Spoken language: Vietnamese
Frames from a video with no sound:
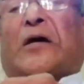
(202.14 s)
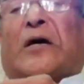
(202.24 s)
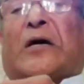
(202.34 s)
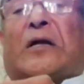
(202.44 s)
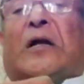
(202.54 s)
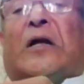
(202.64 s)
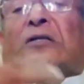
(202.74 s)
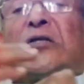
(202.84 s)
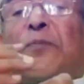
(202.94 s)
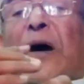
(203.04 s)
sóc chữa
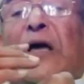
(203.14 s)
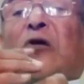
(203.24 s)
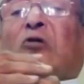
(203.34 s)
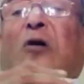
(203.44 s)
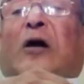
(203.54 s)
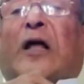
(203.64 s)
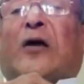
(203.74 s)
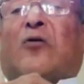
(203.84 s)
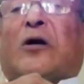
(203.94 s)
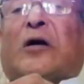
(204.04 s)
trị tại trung tâm cách ly
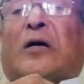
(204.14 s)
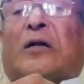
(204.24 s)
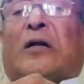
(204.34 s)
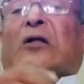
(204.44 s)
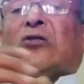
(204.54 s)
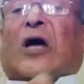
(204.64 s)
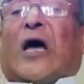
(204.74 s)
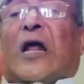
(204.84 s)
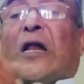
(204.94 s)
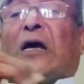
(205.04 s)
này. Một bác
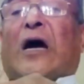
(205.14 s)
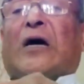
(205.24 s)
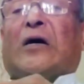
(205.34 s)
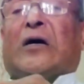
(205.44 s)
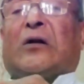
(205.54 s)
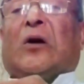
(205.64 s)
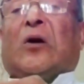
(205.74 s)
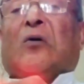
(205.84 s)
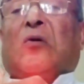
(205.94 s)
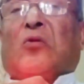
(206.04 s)
sĩ đến khám bệnh cho họ
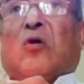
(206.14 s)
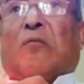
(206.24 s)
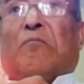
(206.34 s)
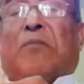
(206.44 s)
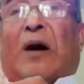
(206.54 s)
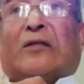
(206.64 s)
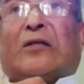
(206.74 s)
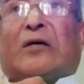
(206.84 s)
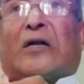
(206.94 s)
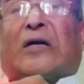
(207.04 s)
mỗi ngày.
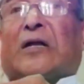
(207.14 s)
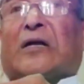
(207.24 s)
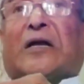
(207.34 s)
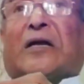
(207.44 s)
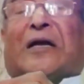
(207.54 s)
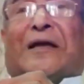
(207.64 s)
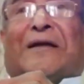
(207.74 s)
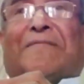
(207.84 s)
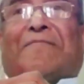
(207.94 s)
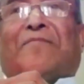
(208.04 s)
Từ giữa tháng 4 đến
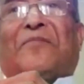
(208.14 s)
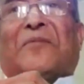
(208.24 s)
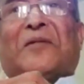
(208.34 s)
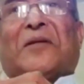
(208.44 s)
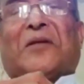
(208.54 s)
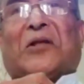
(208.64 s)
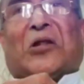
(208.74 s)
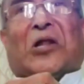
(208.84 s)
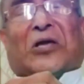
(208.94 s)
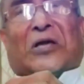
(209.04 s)
nay, ở Ấn Độ,
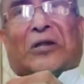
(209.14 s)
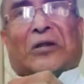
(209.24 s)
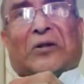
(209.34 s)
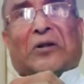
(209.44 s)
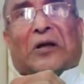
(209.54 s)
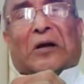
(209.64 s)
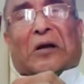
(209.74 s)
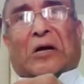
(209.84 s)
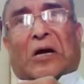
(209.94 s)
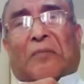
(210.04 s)
mỗi ngày có hơn
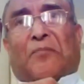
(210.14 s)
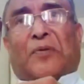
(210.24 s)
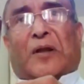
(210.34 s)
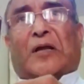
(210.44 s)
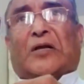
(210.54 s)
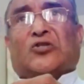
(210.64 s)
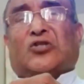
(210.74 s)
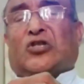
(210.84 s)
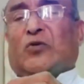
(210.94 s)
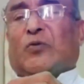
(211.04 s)
300.000 ca nhiễm
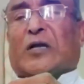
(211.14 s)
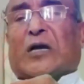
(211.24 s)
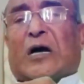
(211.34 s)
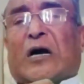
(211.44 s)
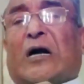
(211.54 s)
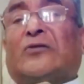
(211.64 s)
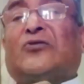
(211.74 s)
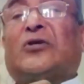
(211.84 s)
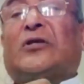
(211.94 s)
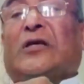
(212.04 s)
coronavirus.
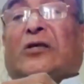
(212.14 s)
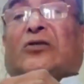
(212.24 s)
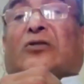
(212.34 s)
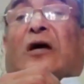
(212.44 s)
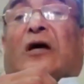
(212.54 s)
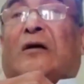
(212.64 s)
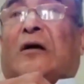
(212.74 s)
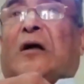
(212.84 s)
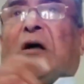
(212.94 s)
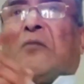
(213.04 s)
Các nhà thương
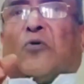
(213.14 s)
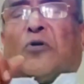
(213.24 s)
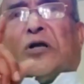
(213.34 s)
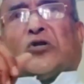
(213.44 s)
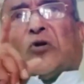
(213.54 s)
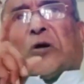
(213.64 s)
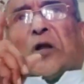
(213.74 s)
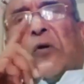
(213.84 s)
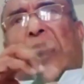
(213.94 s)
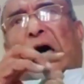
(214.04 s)
thiếu giường, thiếu dưỡng
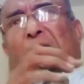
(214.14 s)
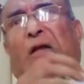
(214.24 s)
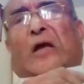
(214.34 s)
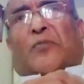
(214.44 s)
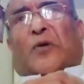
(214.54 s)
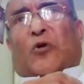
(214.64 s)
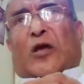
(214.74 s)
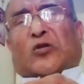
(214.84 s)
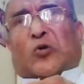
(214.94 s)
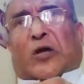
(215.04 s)
khí và các thuốc
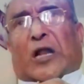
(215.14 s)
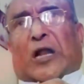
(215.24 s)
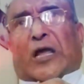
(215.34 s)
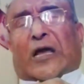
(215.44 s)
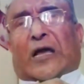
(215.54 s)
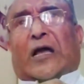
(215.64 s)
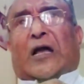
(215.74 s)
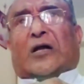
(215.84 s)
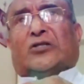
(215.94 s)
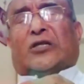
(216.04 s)
sinh tử cho các bệnh nhân.